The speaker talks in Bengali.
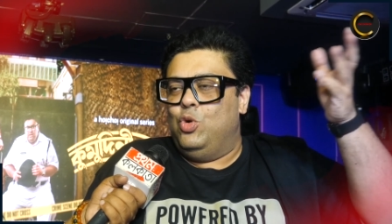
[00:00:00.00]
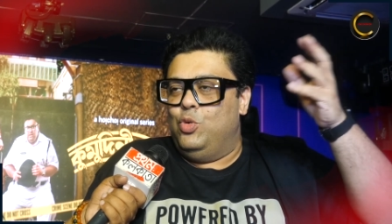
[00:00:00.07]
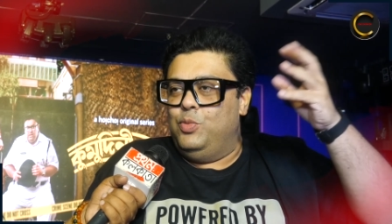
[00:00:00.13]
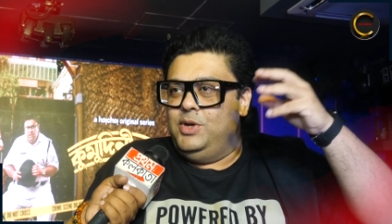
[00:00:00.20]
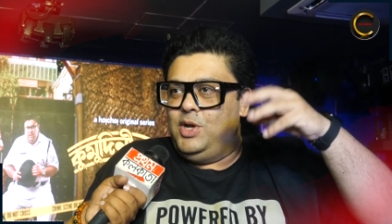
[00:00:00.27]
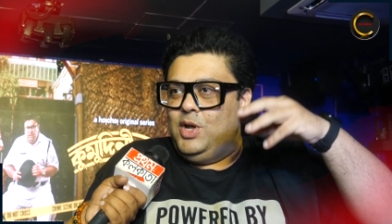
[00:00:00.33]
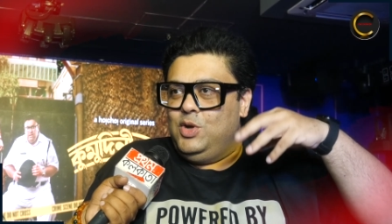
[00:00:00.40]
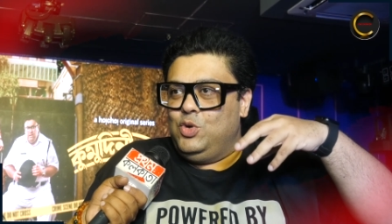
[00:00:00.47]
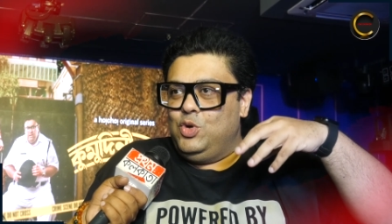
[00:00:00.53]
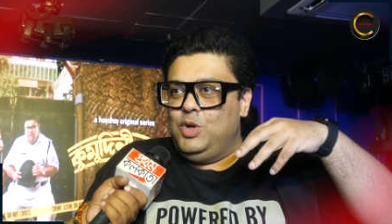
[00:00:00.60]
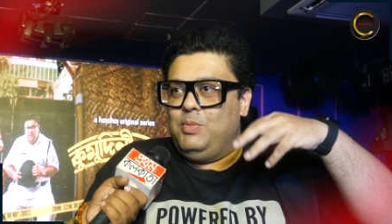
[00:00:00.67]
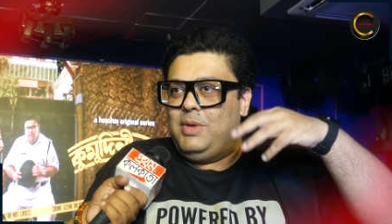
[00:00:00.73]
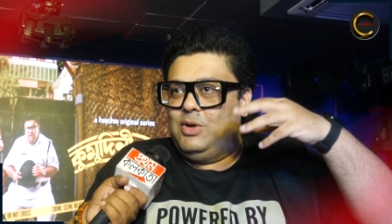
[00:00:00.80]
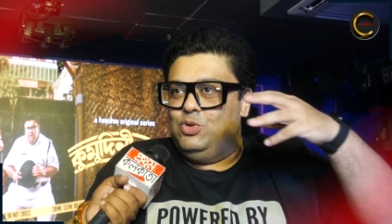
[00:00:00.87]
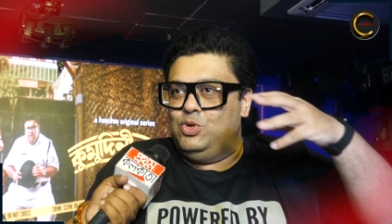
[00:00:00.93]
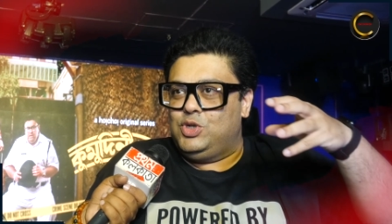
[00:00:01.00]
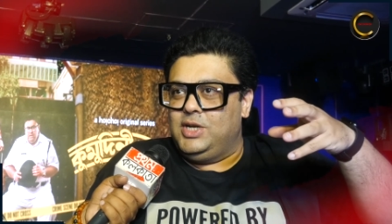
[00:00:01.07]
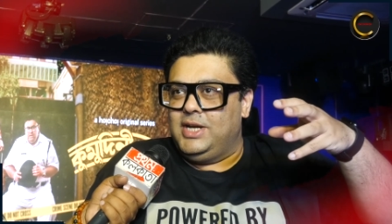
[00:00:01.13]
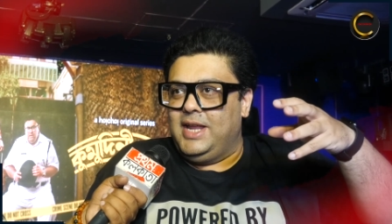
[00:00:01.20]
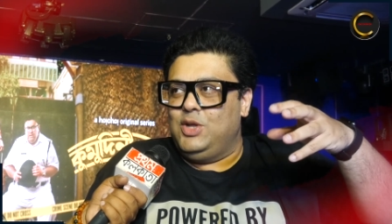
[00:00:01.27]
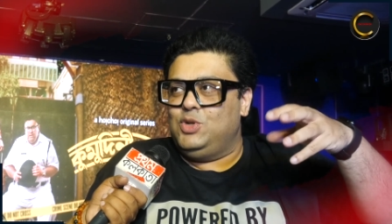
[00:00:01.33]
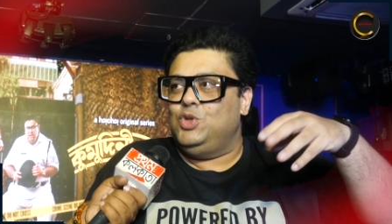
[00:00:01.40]
অভিনয় করে
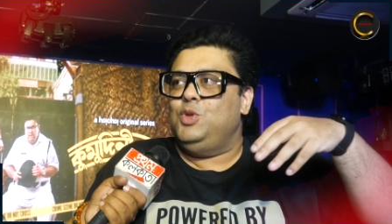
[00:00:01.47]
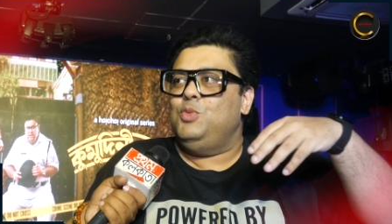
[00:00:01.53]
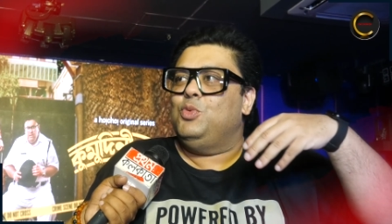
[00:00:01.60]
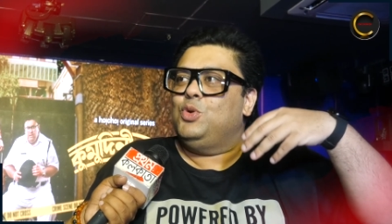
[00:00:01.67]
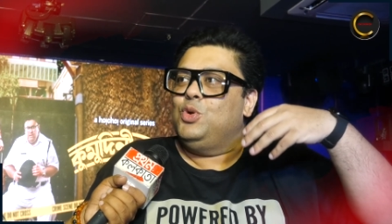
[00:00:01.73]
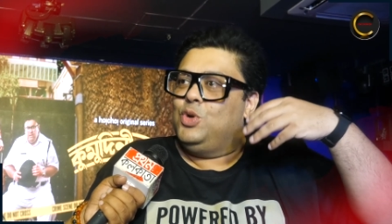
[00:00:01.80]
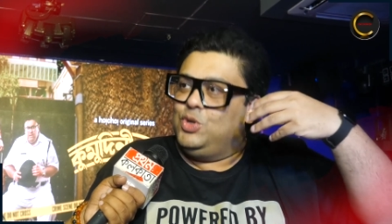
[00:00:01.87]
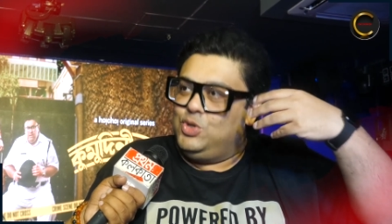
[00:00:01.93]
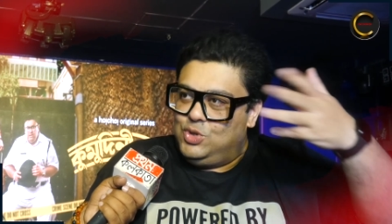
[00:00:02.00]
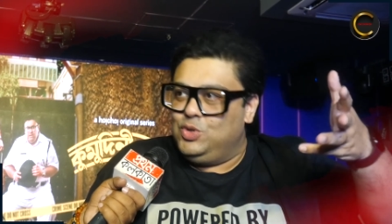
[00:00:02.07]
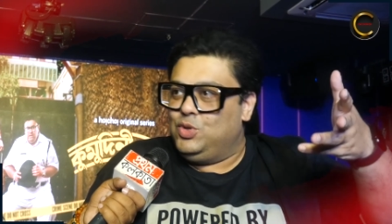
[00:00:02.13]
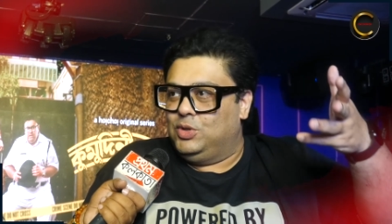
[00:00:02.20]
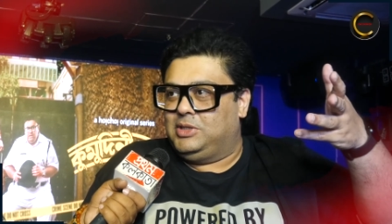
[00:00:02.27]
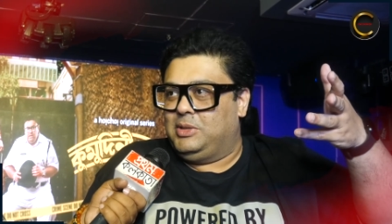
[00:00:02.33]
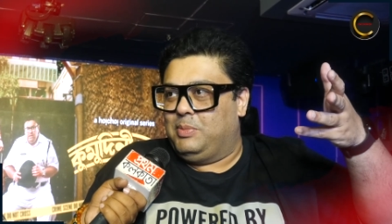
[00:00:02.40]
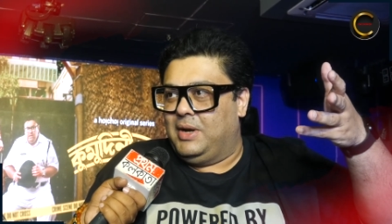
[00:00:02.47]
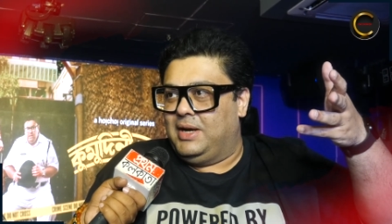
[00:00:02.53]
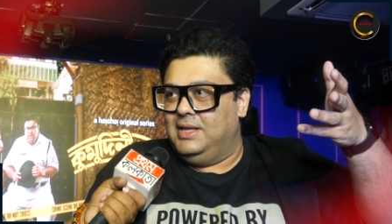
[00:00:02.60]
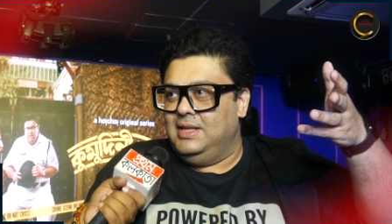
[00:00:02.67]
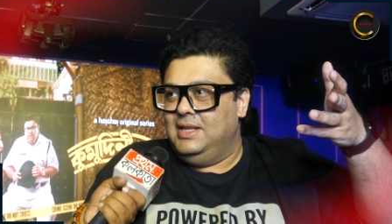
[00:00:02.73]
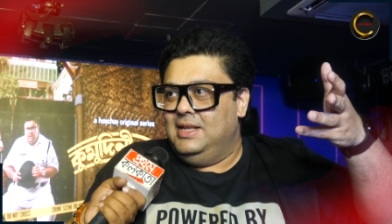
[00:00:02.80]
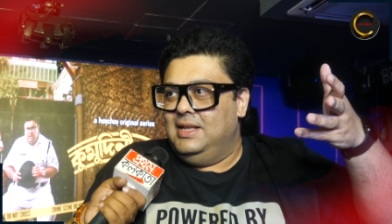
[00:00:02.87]
মানুষকে যদি মনোরঞ্জন করতে পারে